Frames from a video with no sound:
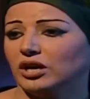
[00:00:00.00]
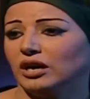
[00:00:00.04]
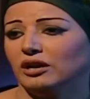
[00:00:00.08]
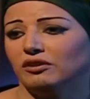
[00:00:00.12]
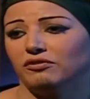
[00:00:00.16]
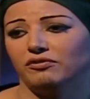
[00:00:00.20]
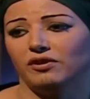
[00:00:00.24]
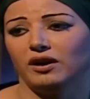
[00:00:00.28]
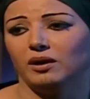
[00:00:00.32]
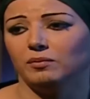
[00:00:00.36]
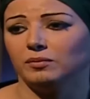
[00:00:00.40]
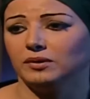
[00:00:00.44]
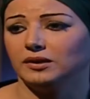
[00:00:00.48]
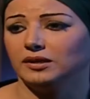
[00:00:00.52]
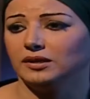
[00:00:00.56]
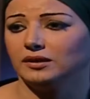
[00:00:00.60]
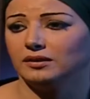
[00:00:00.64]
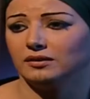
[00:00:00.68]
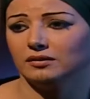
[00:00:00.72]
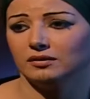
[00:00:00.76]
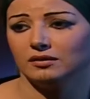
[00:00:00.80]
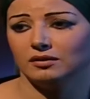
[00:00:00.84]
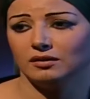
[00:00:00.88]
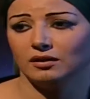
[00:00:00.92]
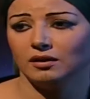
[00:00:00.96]
عارفه اعمل
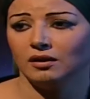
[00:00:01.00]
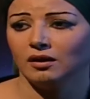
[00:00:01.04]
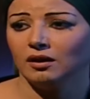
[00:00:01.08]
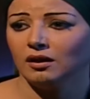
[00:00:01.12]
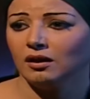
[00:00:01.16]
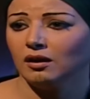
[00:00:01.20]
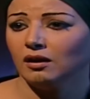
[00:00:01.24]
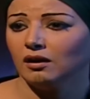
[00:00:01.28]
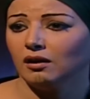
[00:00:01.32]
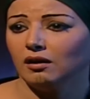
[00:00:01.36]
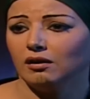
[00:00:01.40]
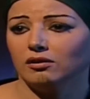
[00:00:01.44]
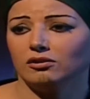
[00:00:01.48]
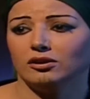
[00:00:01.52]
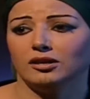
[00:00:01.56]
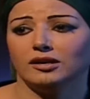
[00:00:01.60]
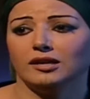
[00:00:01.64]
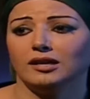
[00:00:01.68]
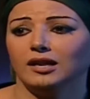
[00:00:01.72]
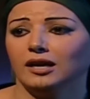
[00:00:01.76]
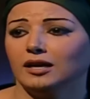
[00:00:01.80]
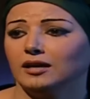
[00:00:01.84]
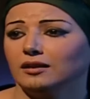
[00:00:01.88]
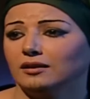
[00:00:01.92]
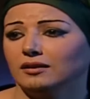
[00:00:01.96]
ايه
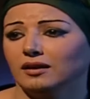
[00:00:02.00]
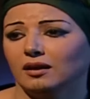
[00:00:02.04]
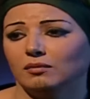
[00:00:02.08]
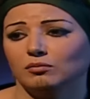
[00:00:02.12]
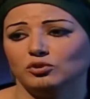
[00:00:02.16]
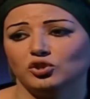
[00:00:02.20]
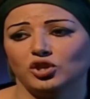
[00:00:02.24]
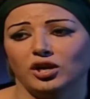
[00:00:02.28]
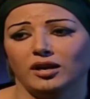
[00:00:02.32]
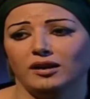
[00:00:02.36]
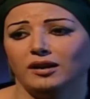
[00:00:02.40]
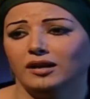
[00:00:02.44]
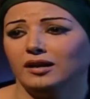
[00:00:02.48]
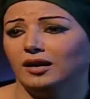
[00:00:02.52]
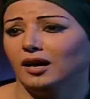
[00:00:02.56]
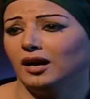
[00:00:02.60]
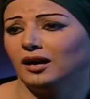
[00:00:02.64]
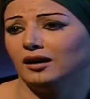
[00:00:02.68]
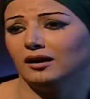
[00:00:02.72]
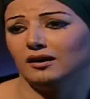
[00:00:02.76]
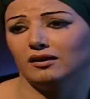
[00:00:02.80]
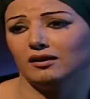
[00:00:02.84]
الراجل هيرجع مش هيلاقي حاجة